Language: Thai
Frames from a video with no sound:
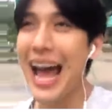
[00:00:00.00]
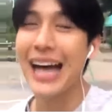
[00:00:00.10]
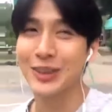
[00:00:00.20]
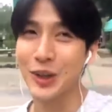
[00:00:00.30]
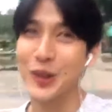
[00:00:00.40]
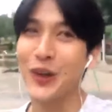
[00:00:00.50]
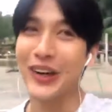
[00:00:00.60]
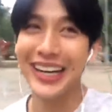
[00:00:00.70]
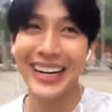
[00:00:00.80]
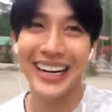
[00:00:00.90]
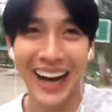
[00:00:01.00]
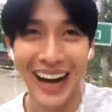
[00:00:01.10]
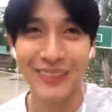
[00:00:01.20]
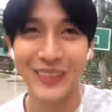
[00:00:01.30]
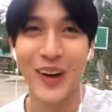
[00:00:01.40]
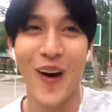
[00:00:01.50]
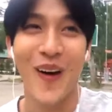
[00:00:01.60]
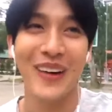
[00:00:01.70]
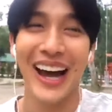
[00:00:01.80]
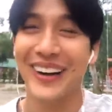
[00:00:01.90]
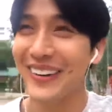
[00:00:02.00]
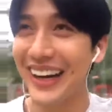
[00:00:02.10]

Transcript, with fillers: หน้าสดๆนิดนึงนะครับ ต้องขออภัย